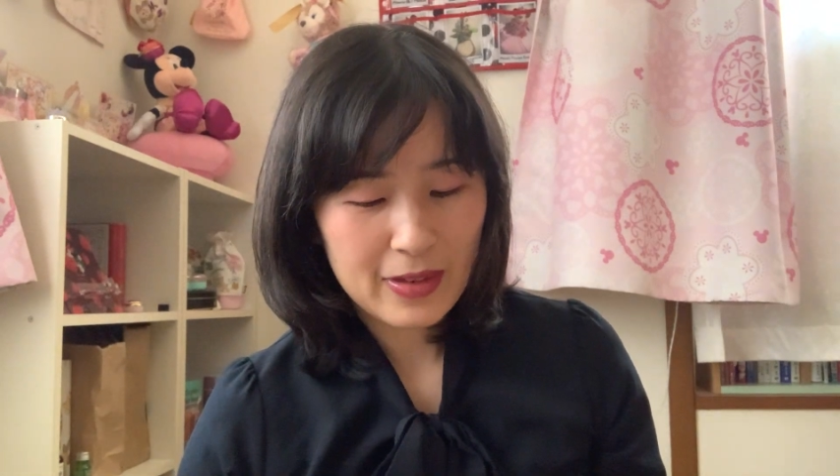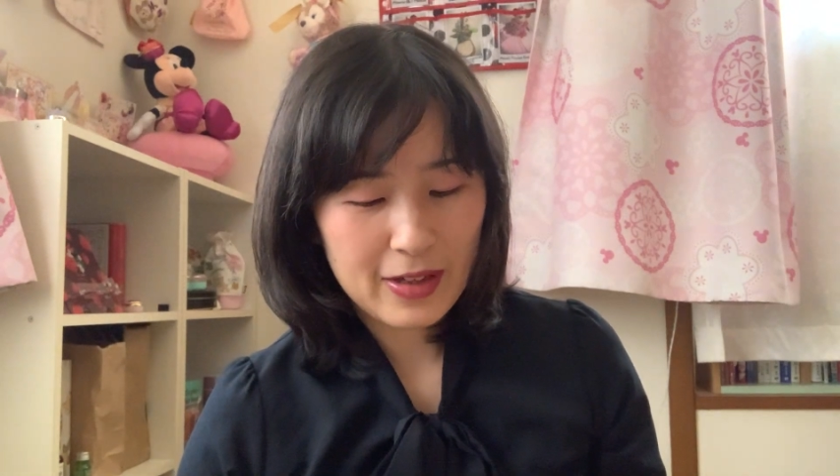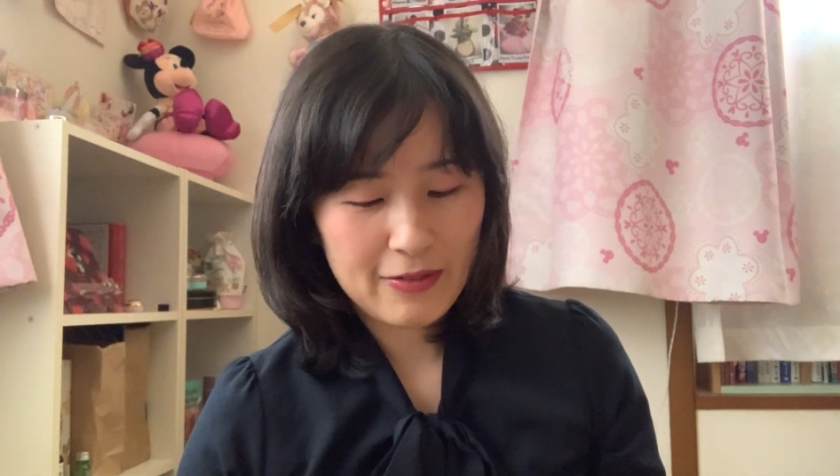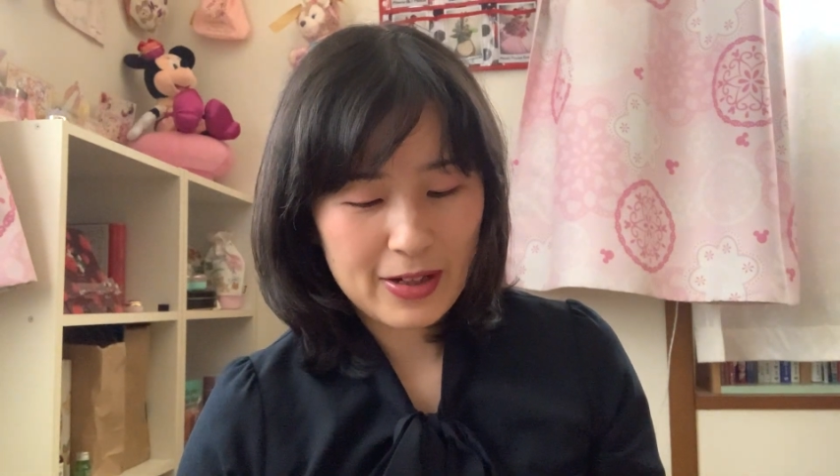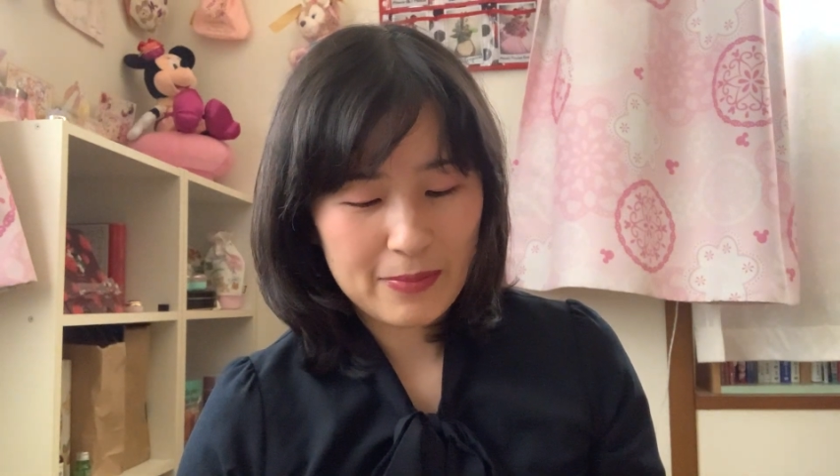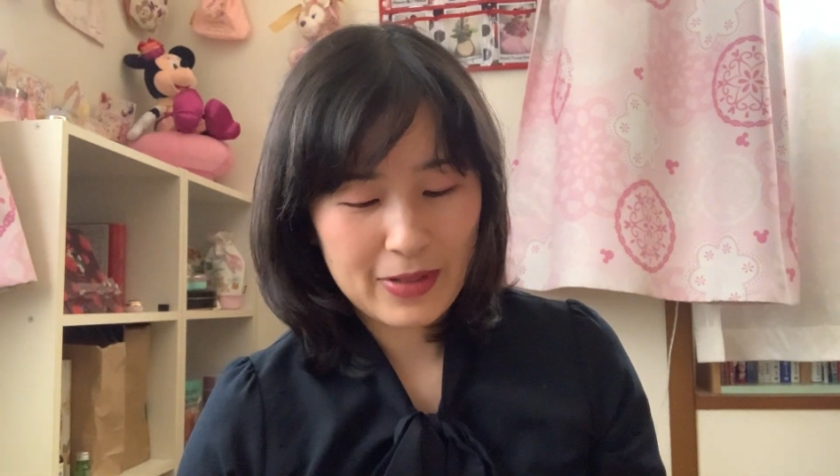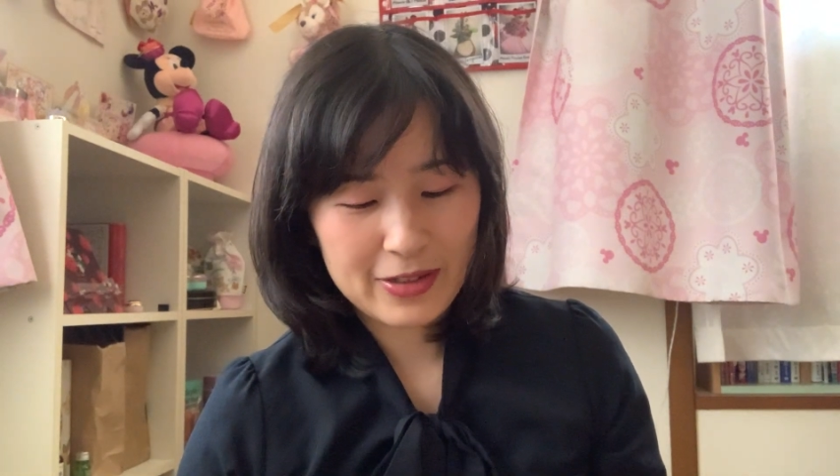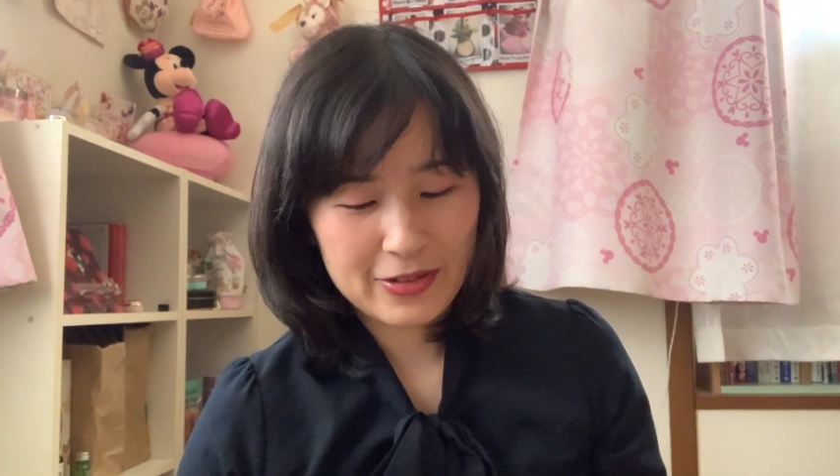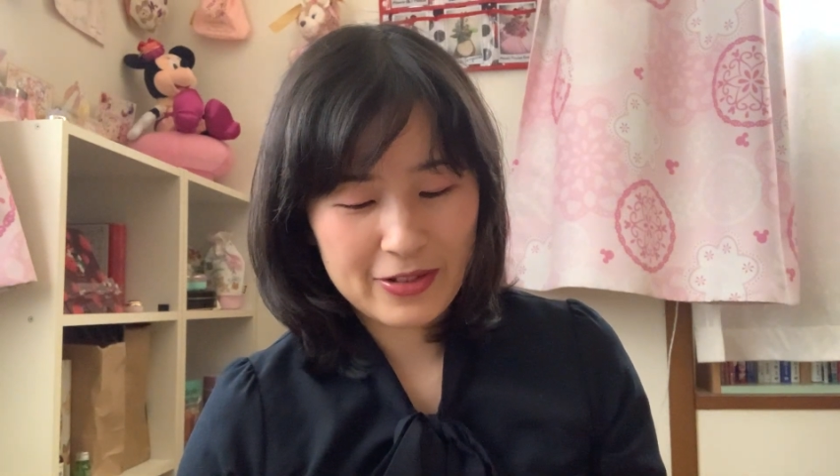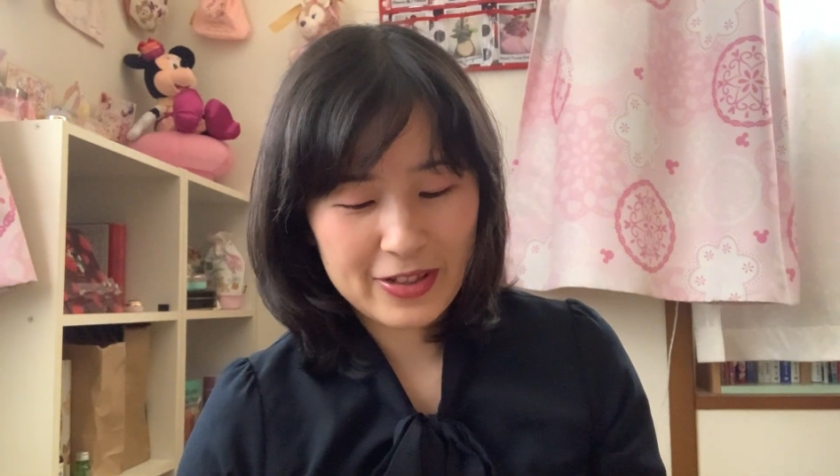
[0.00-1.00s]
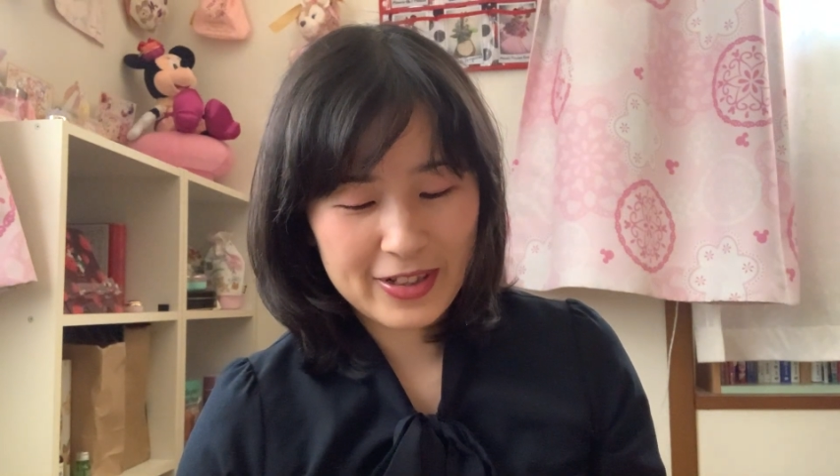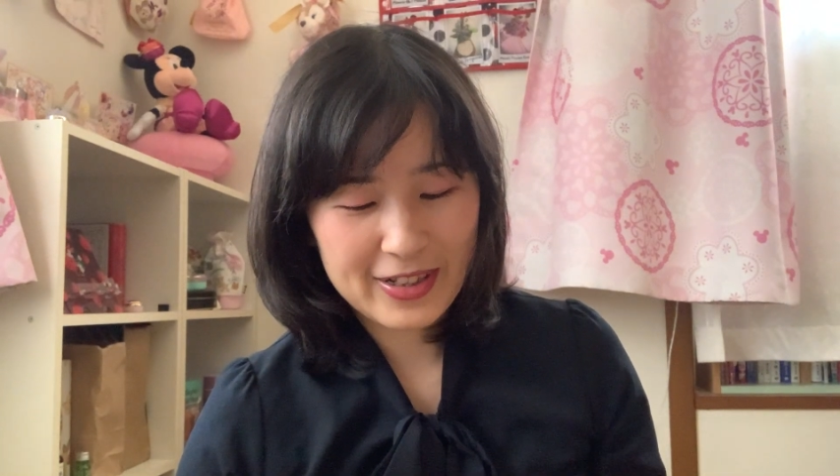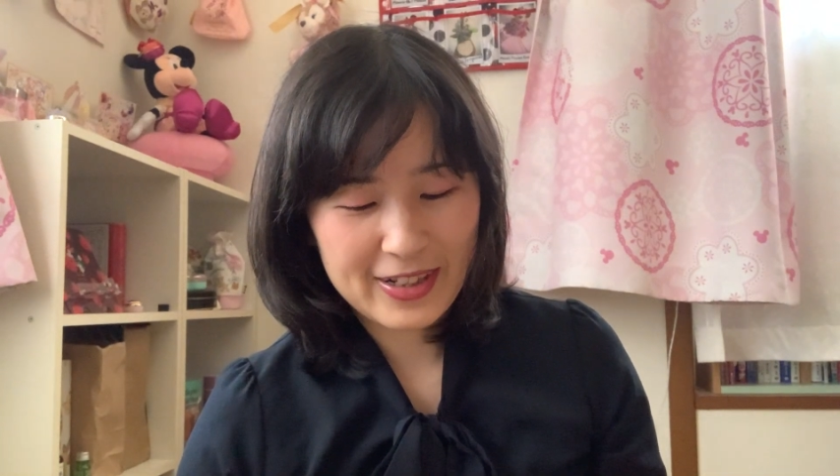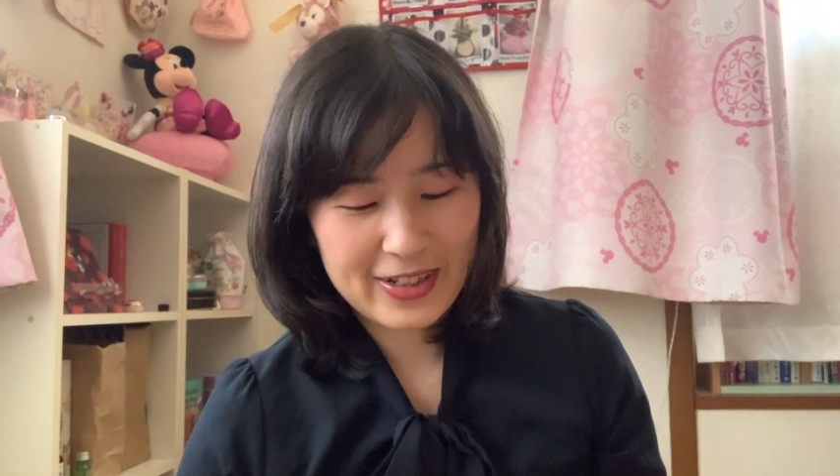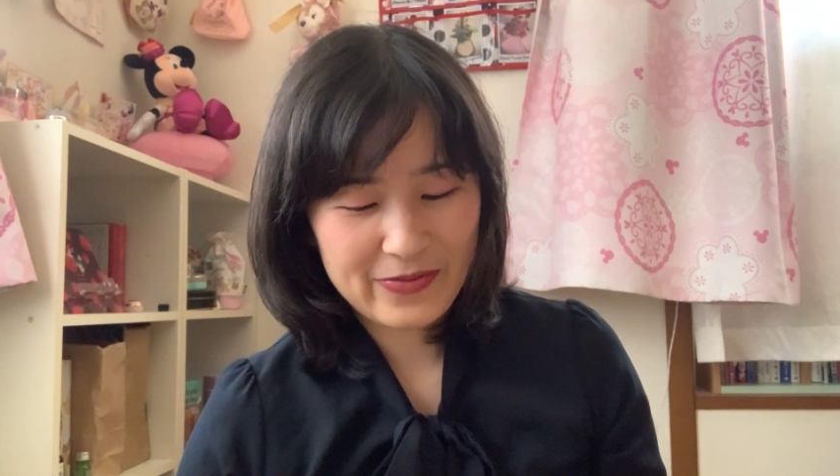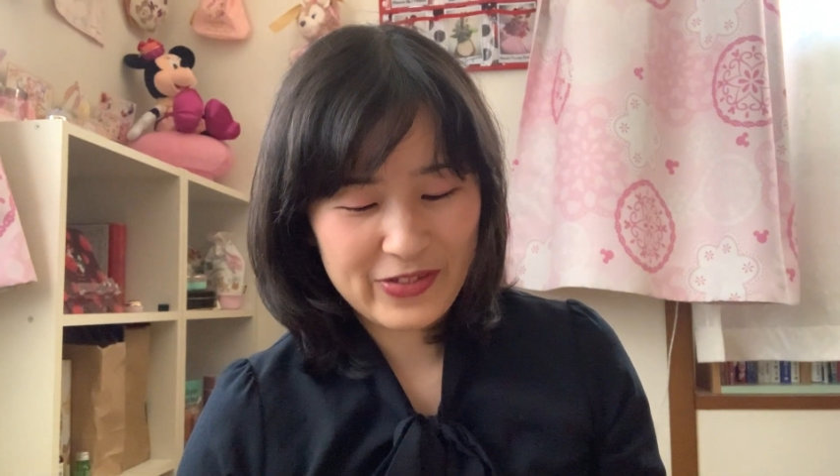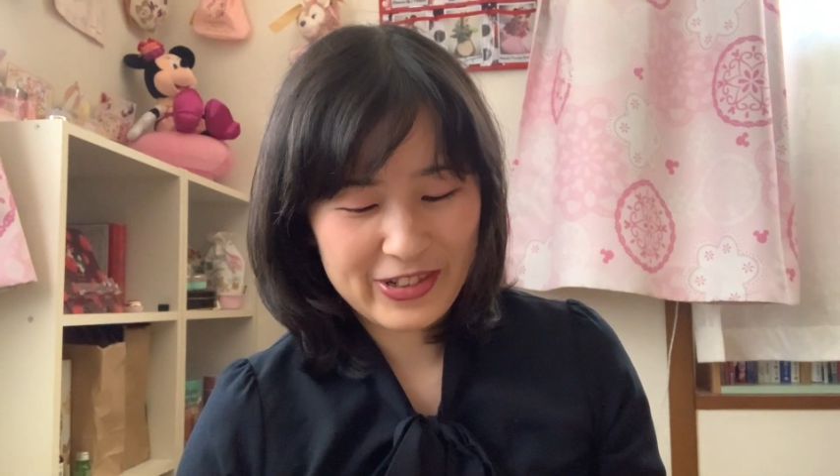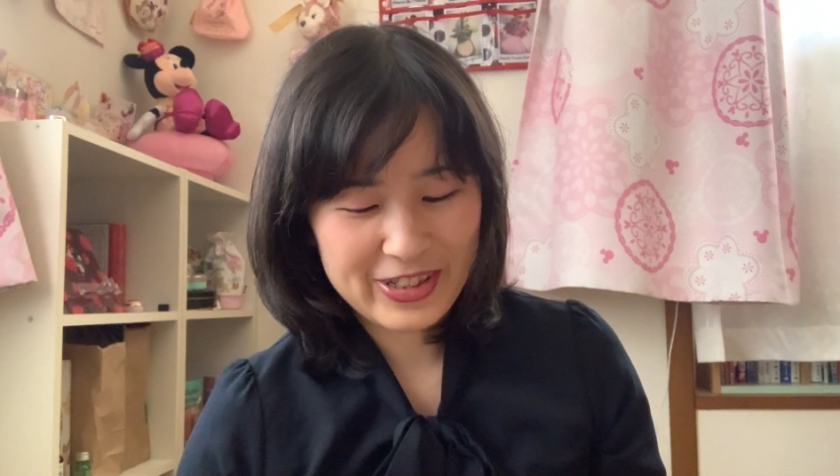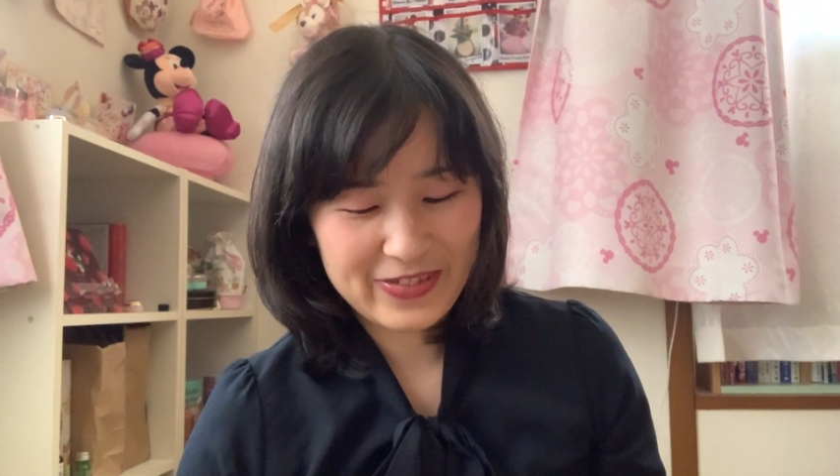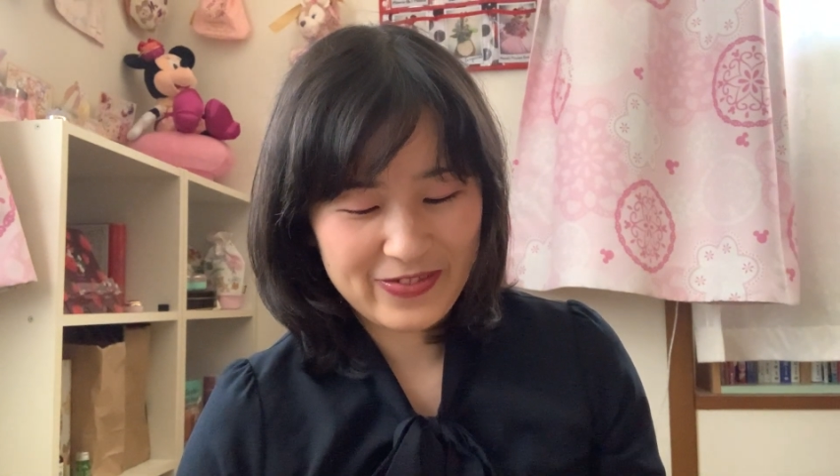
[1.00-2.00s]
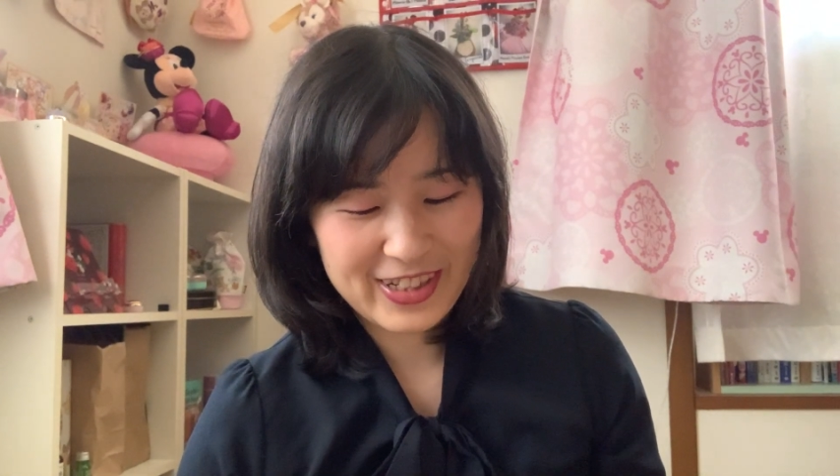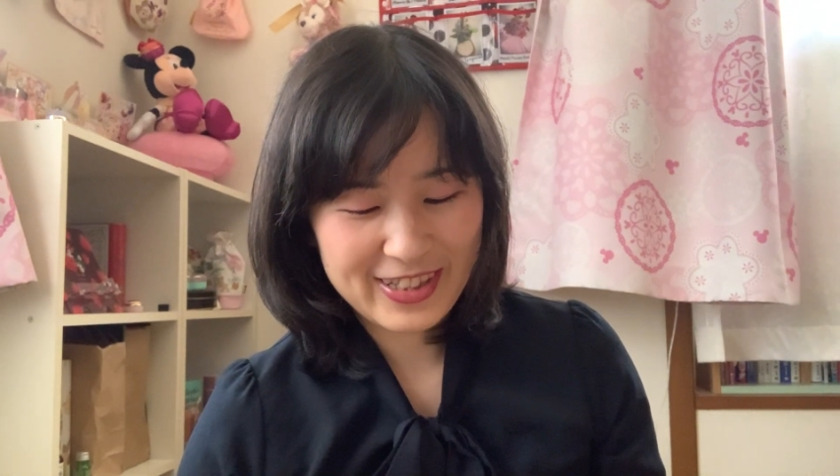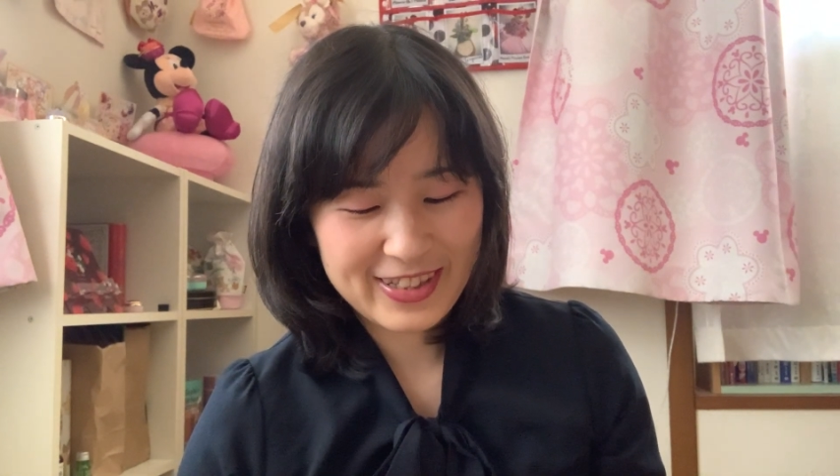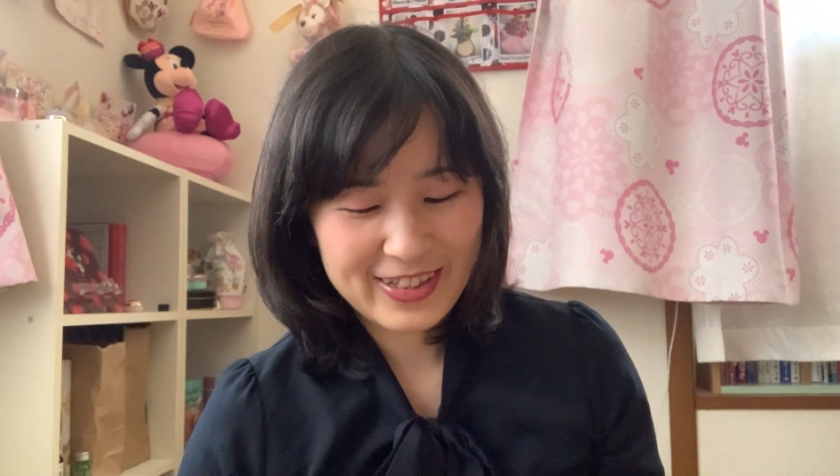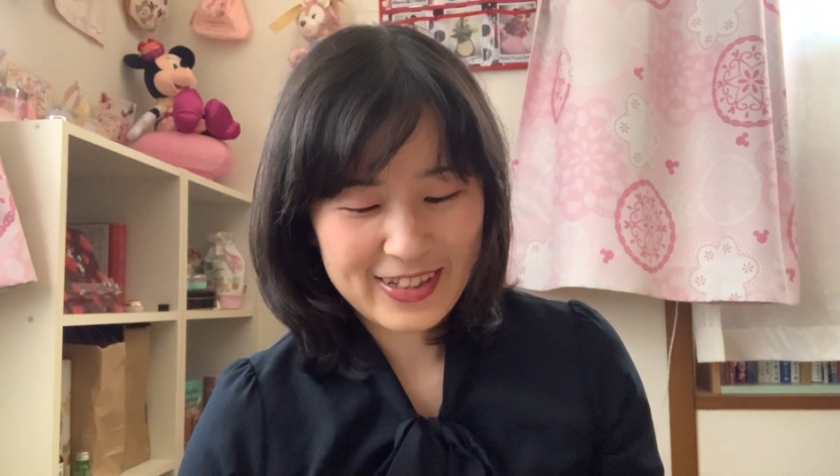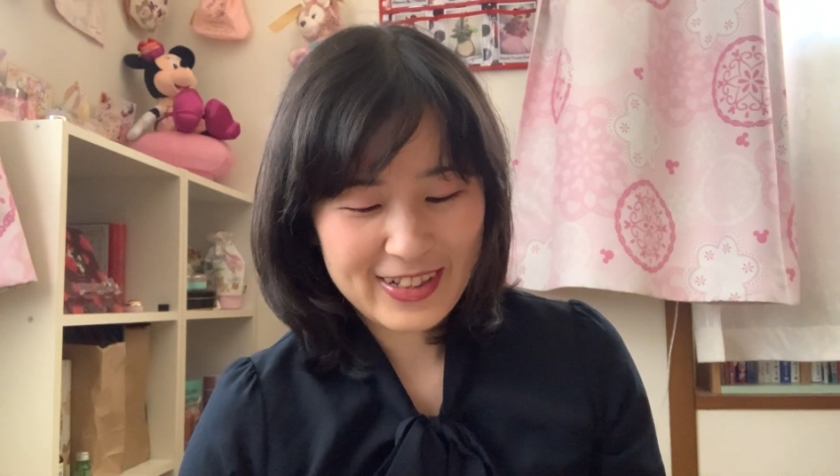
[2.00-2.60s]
ではまず5位から発表します